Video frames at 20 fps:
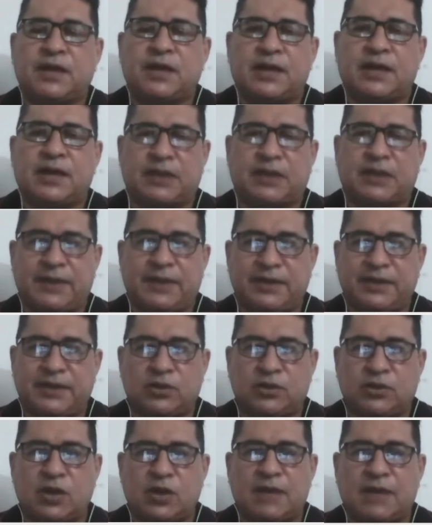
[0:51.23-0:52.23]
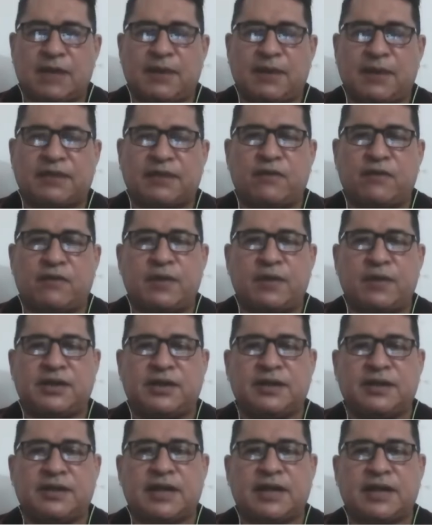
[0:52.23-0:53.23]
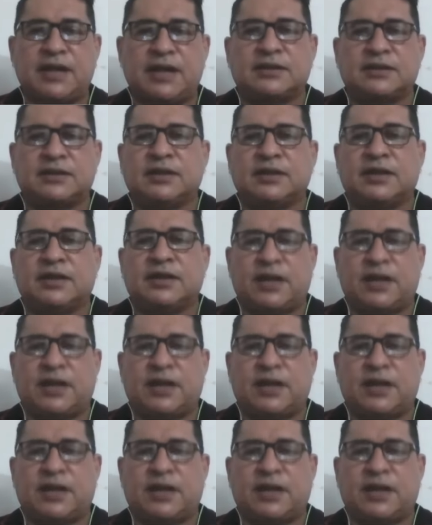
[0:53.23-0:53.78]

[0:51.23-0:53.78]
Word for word: a través de todas las plataformas digitales.